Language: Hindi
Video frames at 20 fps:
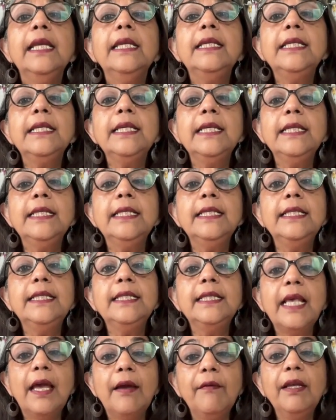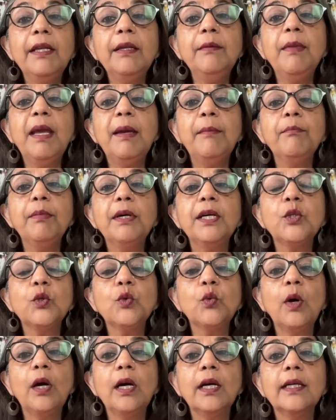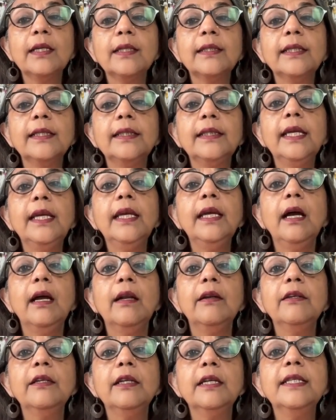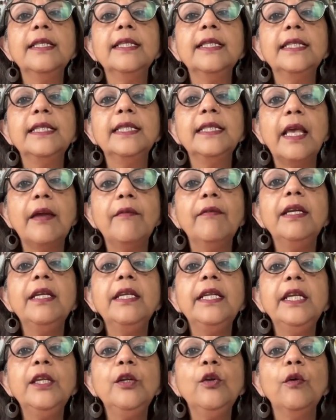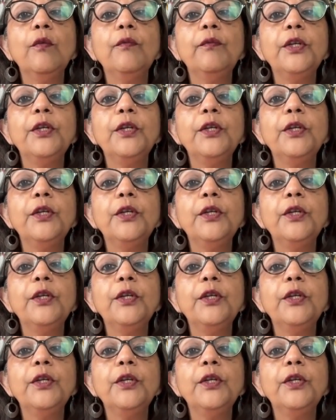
87 मेंबर्स हुआ करते थे 117